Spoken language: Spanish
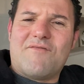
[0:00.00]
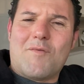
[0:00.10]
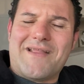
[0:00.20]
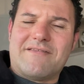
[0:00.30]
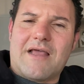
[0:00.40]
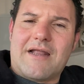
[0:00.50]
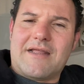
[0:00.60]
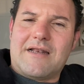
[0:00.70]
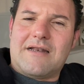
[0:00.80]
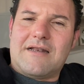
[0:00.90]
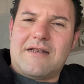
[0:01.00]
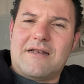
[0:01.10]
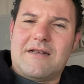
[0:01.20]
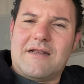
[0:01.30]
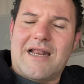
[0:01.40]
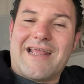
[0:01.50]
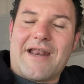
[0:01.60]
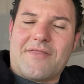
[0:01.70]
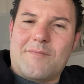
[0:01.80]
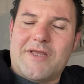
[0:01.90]
fomentar el,
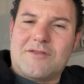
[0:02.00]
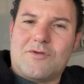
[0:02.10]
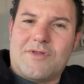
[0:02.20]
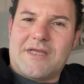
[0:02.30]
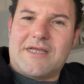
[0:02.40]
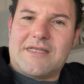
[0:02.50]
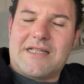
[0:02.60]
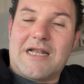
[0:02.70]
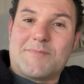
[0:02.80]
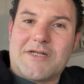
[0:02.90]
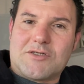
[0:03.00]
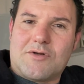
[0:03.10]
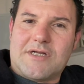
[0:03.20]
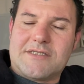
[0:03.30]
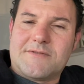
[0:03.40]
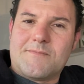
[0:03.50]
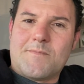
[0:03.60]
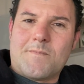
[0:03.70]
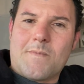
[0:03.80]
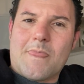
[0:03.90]
crecimiento de, las personas.
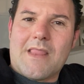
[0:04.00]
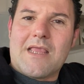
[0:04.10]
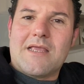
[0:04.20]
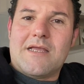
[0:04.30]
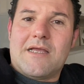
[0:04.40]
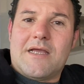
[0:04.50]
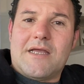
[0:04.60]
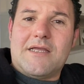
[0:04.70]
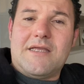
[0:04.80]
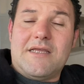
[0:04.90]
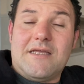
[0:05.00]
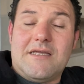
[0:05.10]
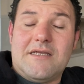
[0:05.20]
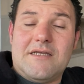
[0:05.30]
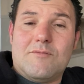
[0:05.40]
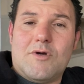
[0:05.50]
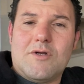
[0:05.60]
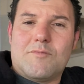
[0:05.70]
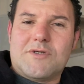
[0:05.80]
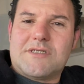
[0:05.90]
Y
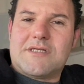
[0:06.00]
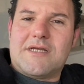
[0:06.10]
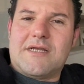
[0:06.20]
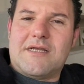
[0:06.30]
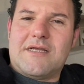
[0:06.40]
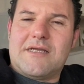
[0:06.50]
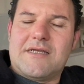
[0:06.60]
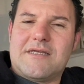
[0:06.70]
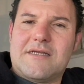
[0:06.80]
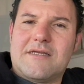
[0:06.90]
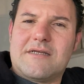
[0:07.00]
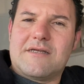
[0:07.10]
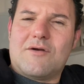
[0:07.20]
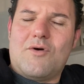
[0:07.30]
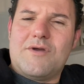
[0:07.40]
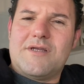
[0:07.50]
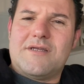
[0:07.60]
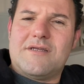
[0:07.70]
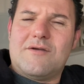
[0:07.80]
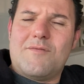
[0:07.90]
bueno, pues eh,
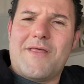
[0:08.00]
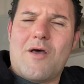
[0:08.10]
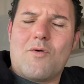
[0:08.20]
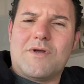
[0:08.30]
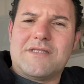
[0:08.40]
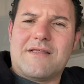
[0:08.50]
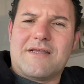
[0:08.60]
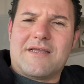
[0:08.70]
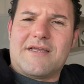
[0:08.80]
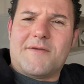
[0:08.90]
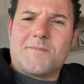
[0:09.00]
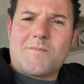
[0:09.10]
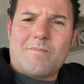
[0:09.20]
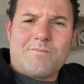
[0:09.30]
hoy, hoy me he dado cuenta de que,